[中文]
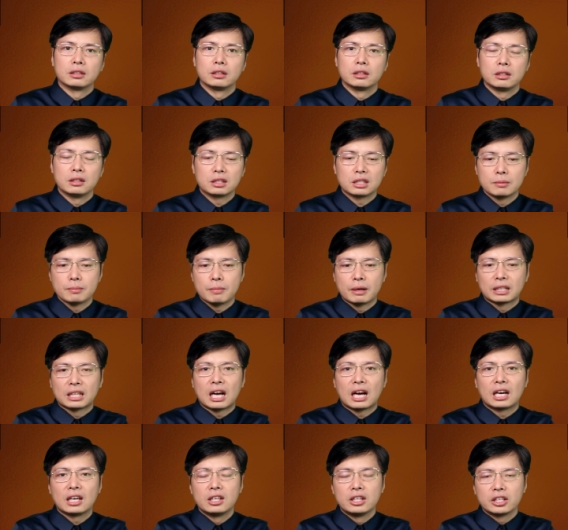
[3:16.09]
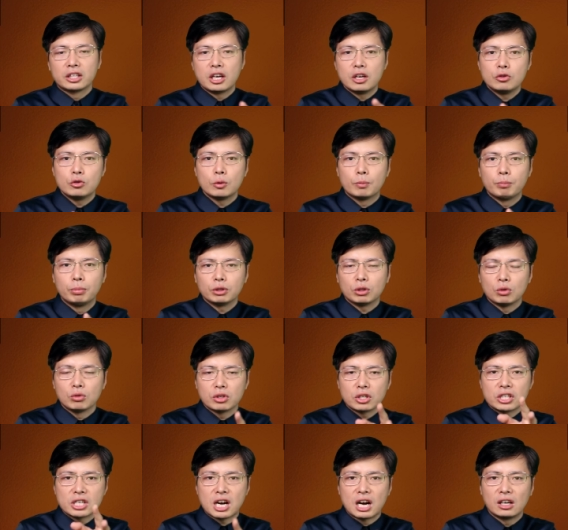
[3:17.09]
你怎么把它根据不
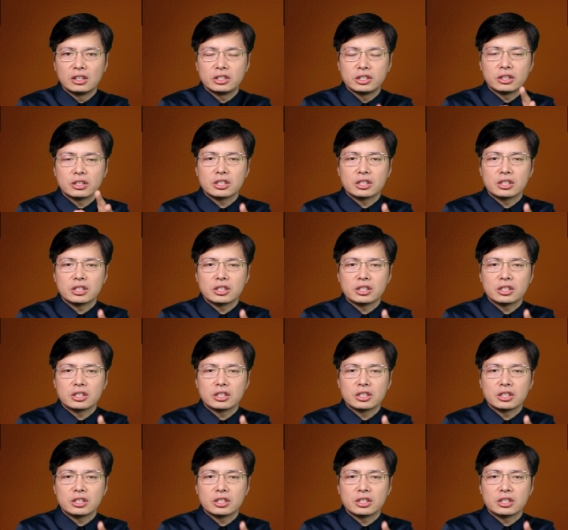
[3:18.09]
同场景、